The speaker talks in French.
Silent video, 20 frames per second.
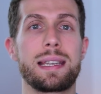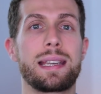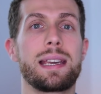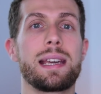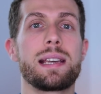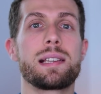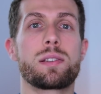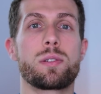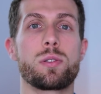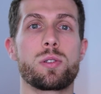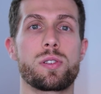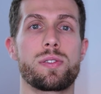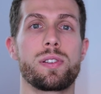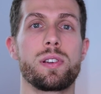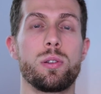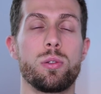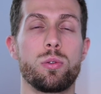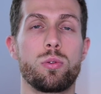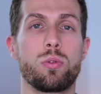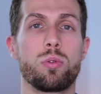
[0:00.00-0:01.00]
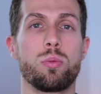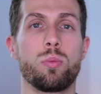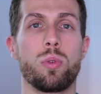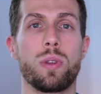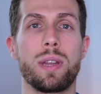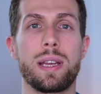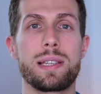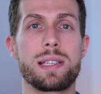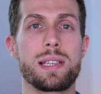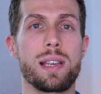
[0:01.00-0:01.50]
qu'est-ce que je fais de tout
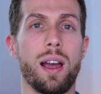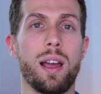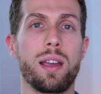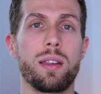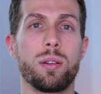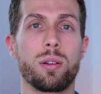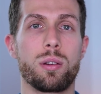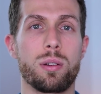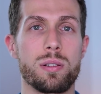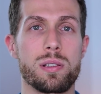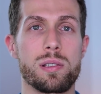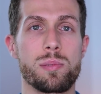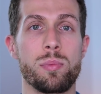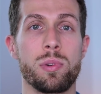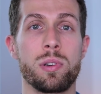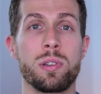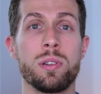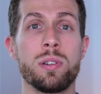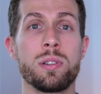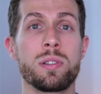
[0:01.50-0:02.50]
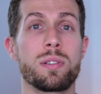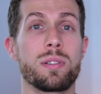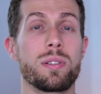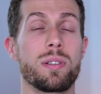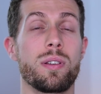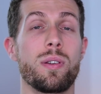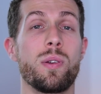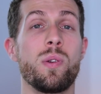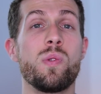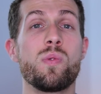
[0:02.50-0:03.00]
mon attirail de cosmonaute
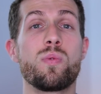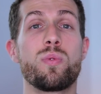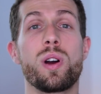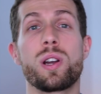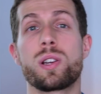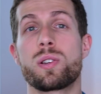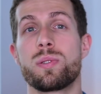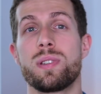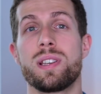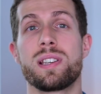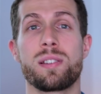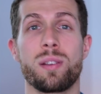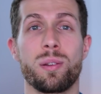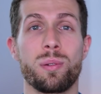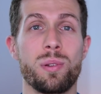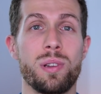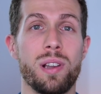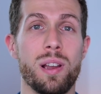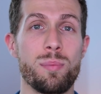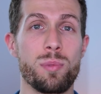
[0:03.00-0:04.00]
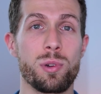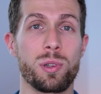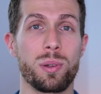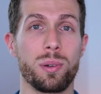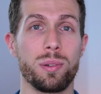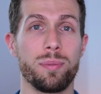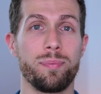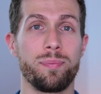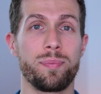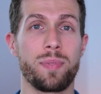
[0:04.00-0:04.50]
une fois que je suis descendu de la moto.